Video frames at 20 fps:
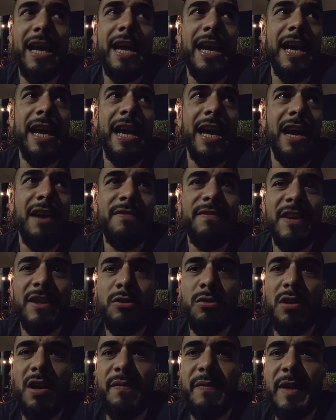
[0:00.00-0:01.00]
e ha
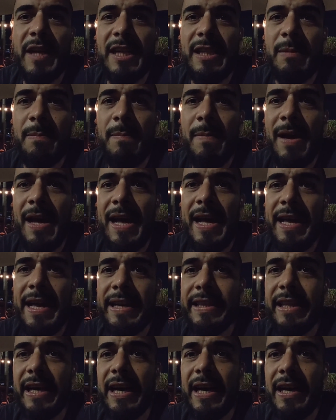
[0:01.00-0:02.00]
fatto una fine di
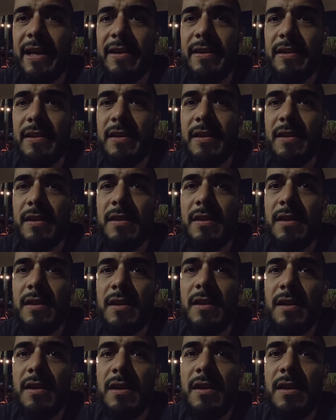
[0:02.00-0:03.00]
merda.
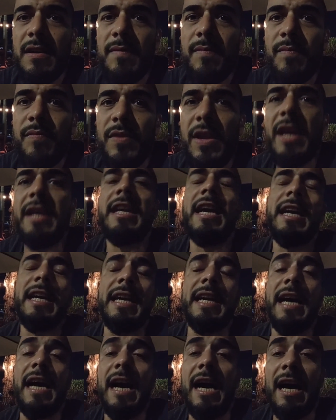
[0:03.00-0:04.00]
E che
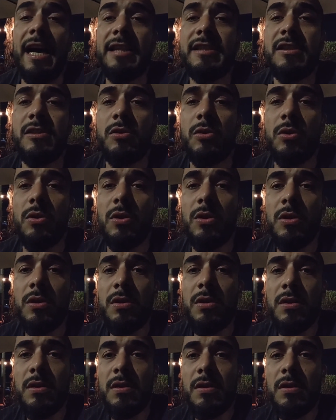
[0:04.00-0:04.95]
cazzo?